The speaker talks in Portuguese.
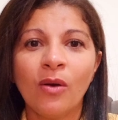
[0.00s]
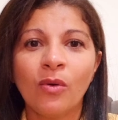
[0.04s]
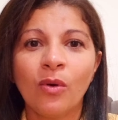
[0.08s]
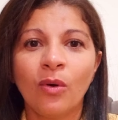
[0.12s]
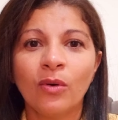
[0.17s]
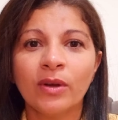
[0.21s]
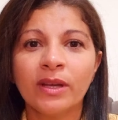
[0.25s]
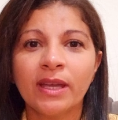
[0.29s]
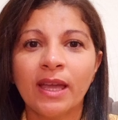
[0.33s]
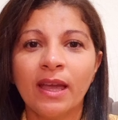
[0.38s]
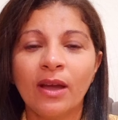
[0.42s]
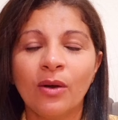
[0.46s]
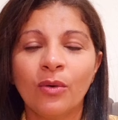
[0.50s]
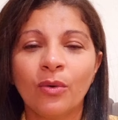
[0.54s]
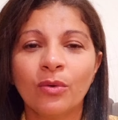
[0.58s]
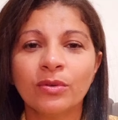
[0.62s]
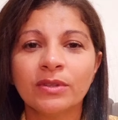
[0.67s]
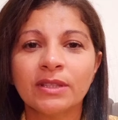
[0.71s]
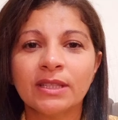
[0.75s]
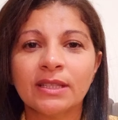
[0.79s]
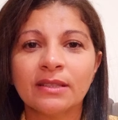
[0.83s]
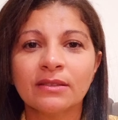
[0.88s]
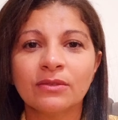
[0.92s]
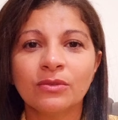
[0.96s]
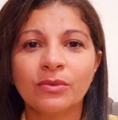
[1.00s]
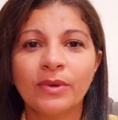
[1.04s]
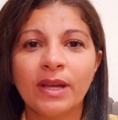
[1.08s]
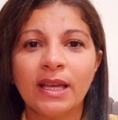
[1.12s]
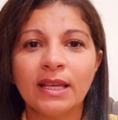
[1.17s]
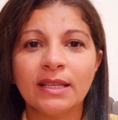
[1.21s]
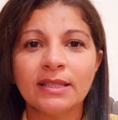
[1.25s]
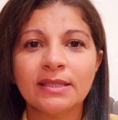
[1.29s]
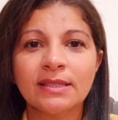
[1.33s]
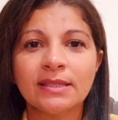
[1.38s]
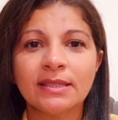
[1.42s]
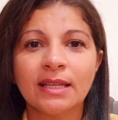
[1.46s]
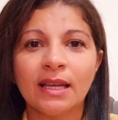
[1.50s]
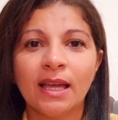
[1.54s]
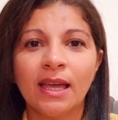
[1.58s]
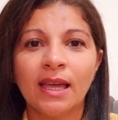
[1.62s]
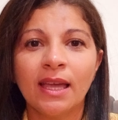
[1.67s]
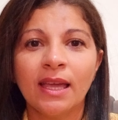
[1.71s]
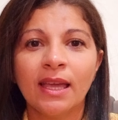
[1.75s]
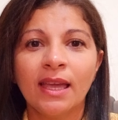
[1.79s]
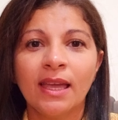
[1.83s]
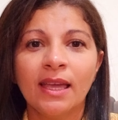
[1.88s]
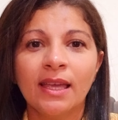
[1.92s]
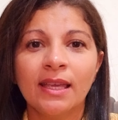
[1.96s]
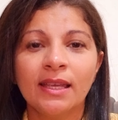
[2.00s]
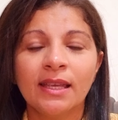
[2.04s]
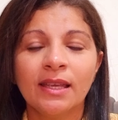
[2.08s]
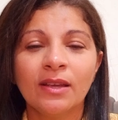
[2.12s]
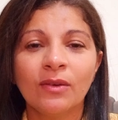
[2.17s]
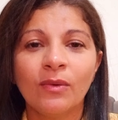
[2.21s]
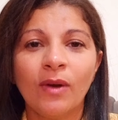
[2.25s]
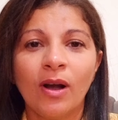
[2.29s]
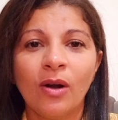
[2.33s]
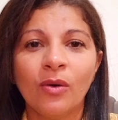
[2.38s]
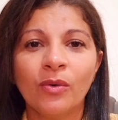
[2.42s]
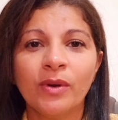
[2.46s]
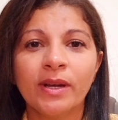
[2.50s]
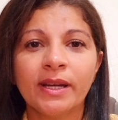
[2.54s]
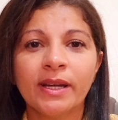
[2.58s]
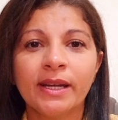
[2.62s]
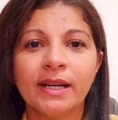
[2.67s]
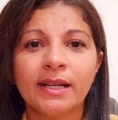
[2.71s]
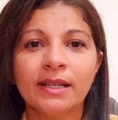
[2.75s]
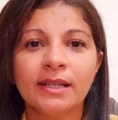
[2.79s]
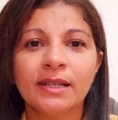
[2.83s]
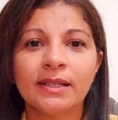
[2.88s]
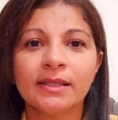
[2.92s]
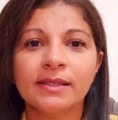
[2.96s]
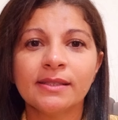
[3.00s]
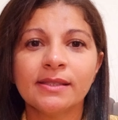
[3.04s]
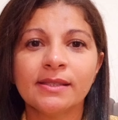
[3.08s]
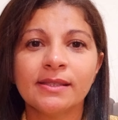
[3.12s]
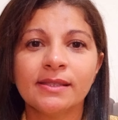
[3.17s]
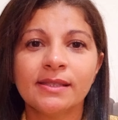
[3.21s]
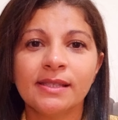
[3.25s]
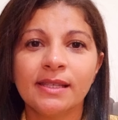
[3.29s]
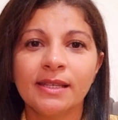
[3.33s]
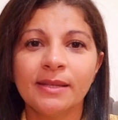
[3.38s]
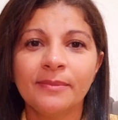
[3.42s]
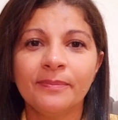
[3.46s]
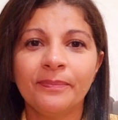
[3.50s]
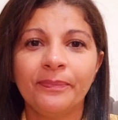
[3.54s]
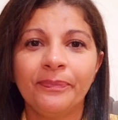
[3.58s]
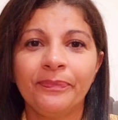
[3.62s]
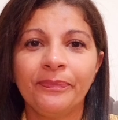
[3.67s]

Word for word: a qualquer outra doença, igual câncer,